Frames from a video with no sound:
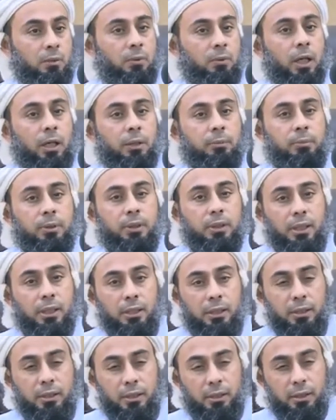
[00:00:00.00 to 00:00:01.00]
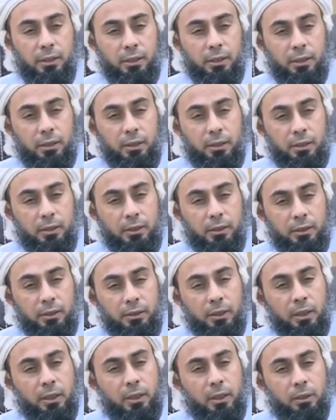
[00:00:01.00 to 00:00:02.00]
واحد منا
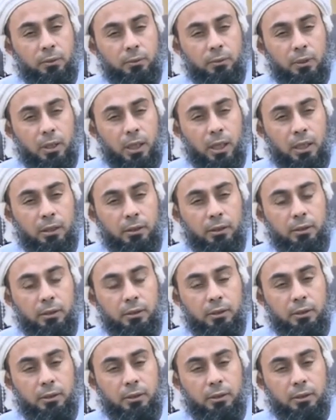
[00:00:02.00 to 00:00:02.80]
يقرأ القرآن